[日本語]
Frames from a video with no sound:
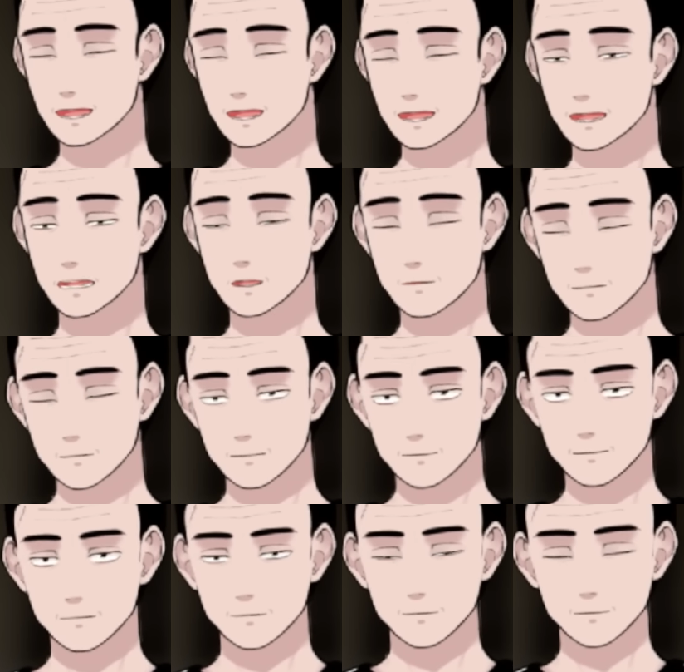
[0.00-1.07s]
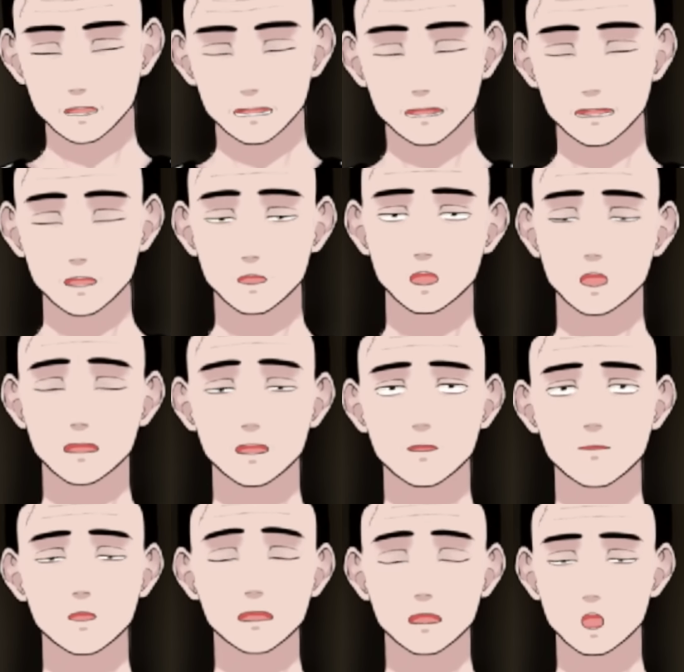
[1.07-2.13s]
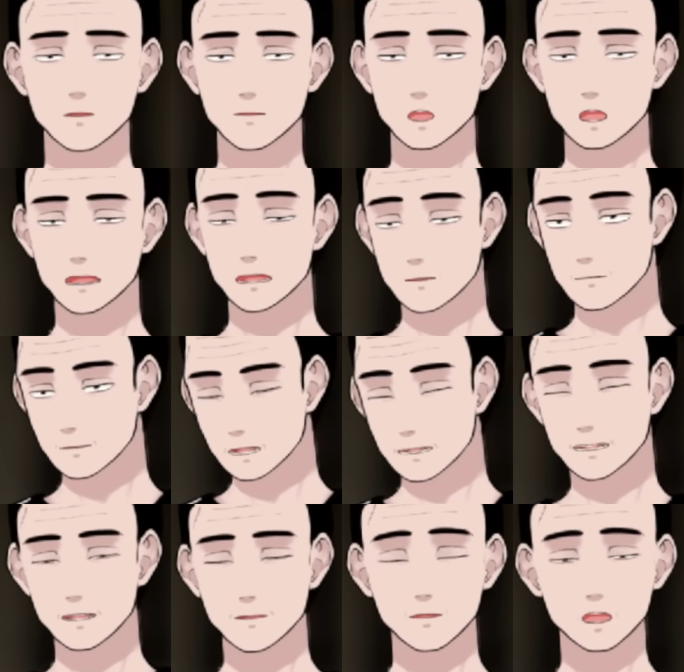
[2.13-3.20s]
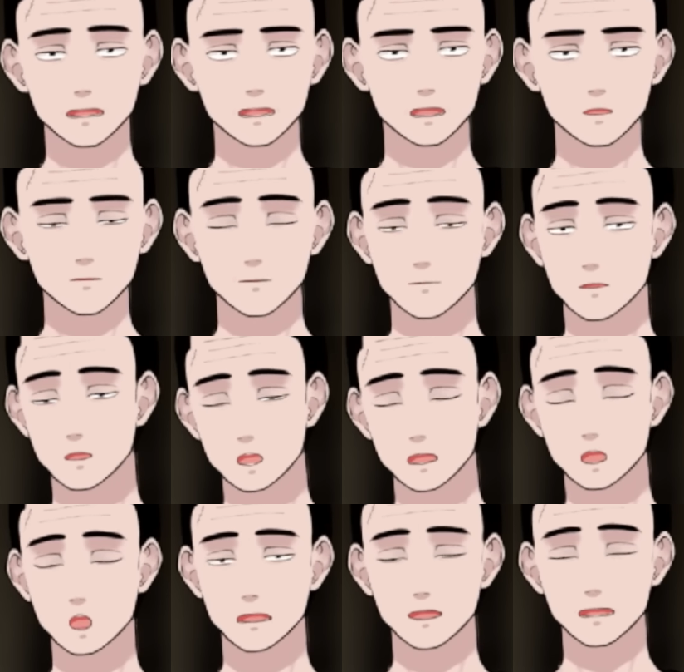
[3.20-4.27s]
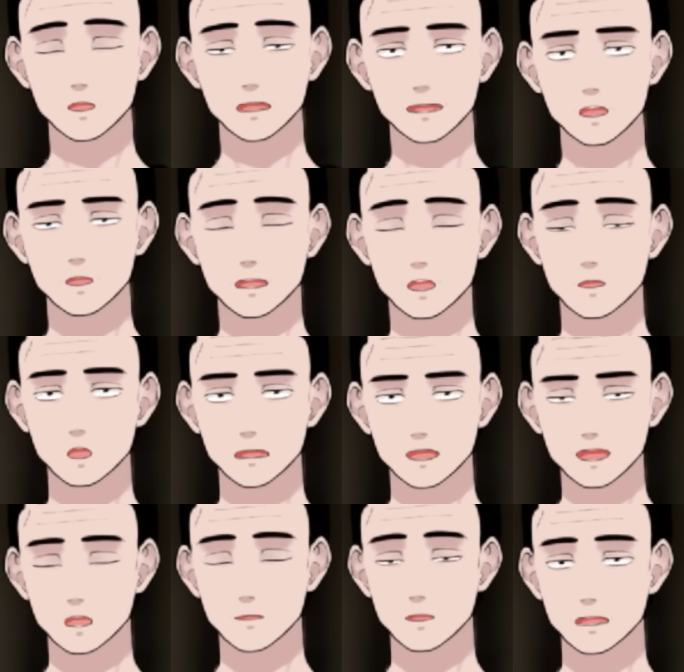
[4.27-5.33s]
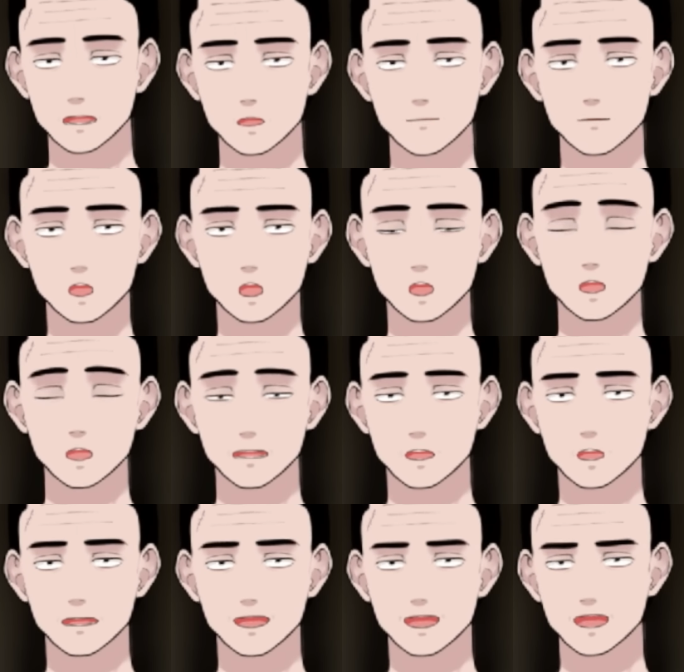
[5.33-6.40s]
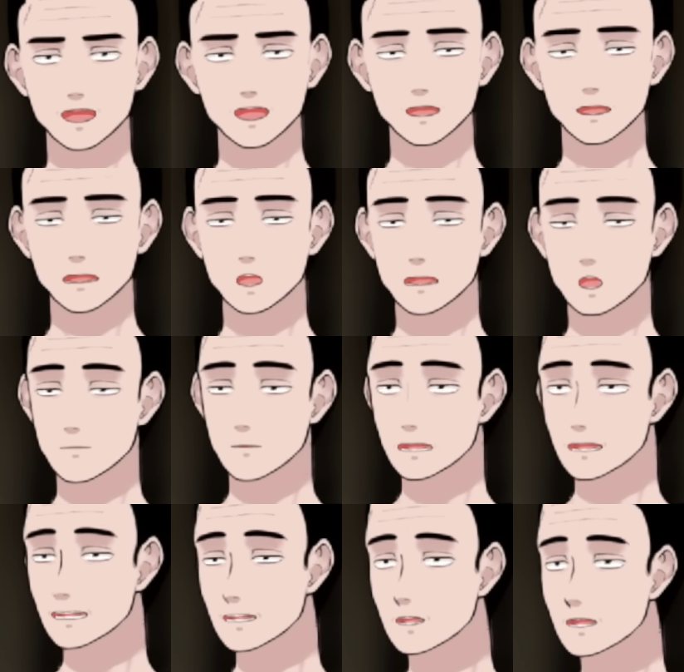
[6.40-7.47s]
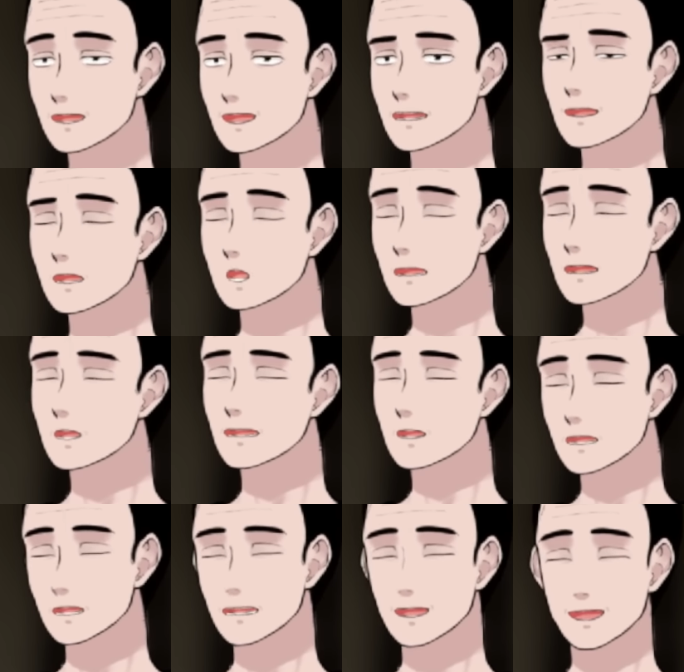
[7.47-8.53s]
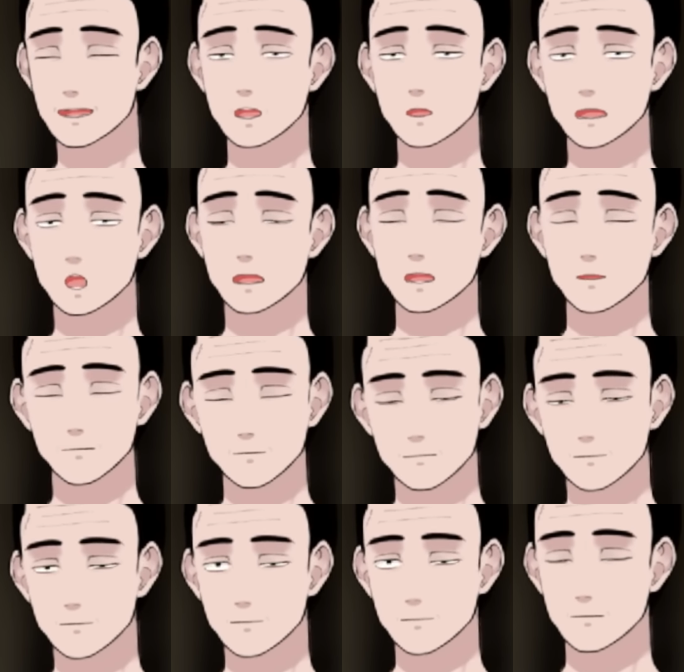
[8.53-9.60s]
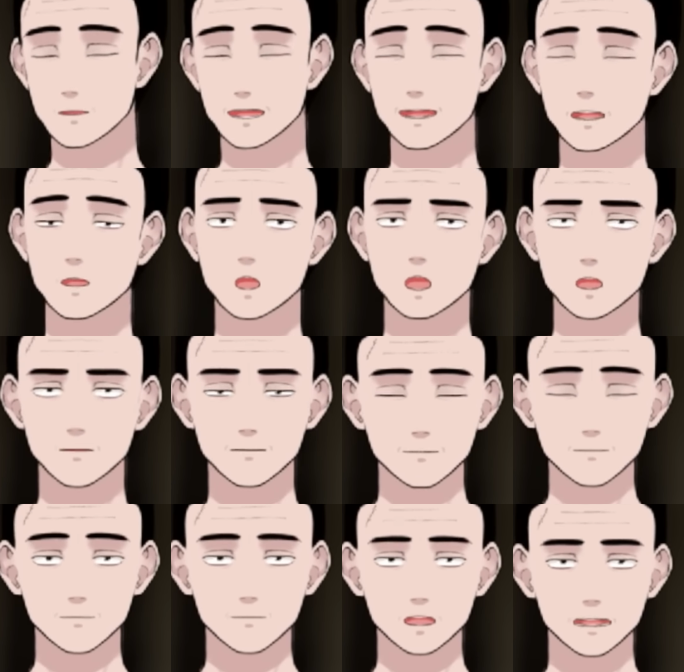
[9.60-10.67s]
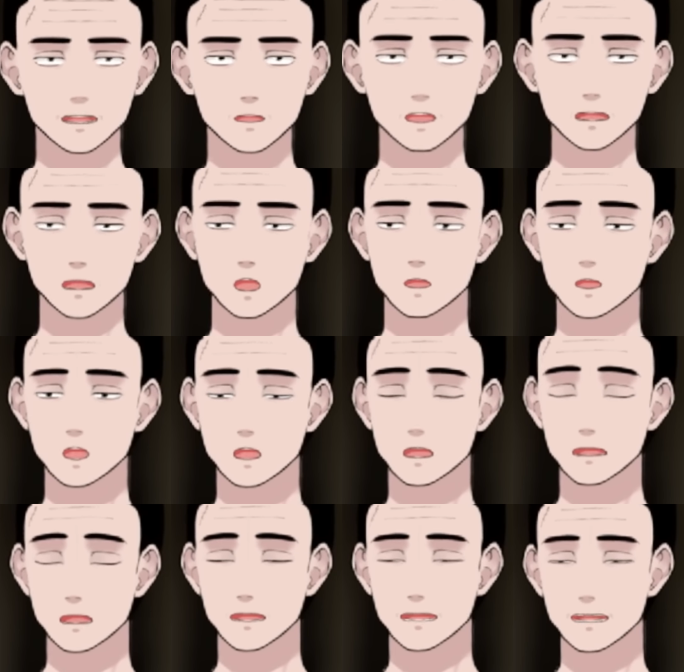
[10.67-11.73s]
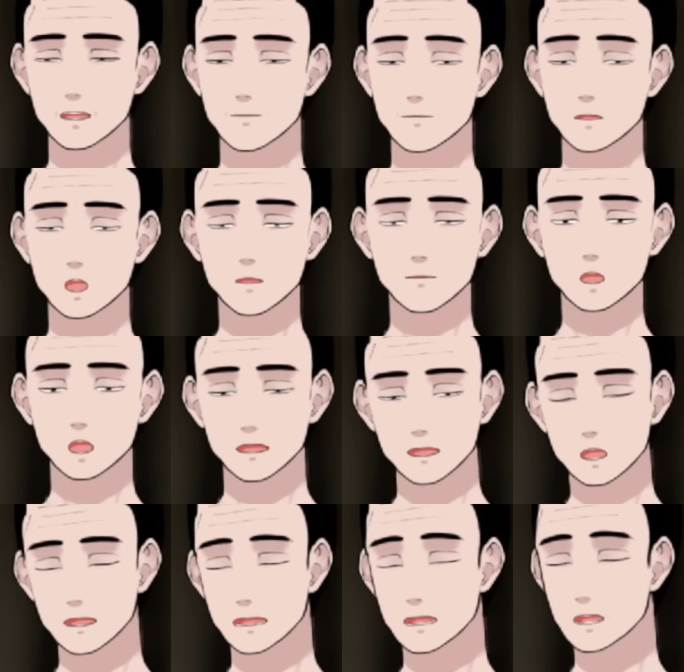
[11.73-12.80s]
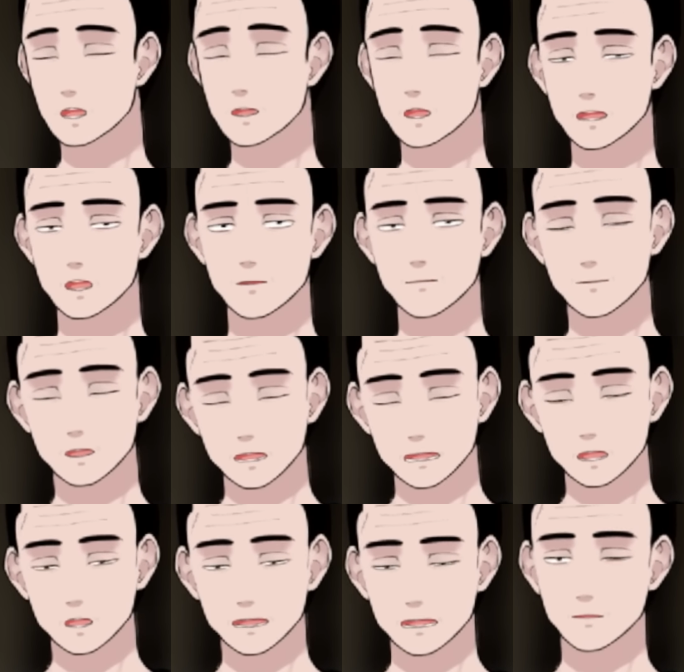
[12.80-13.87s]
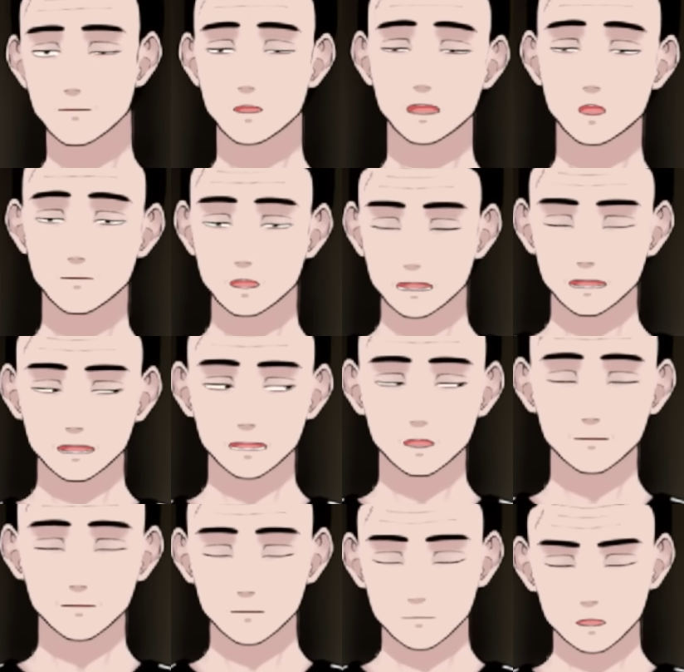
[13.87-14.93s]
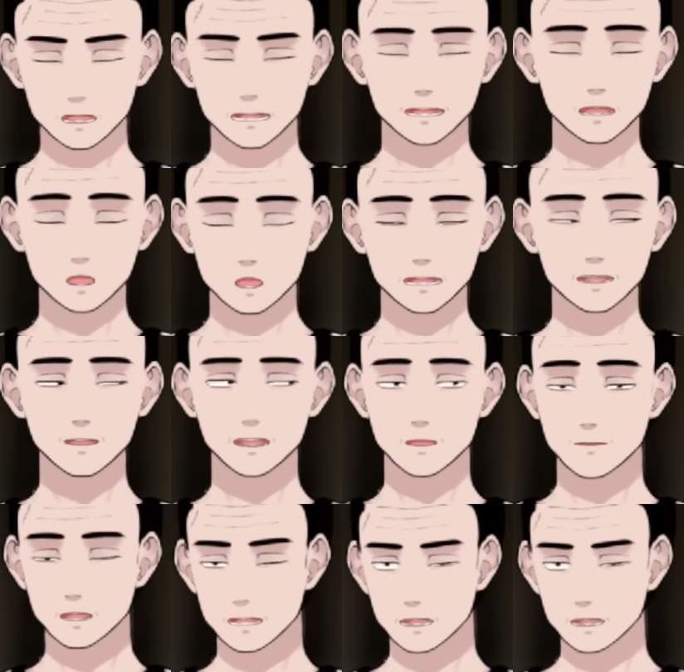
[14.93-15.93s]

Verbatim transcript: うん。そこに行くと、やっぱり、区長とか政治家とかの人たちが、やっぱり綺麗に喋るんだよね。内容は別。内容別。そういうよどみがなく。それは何かって言ったら数だよね。そんだけこなしてるから。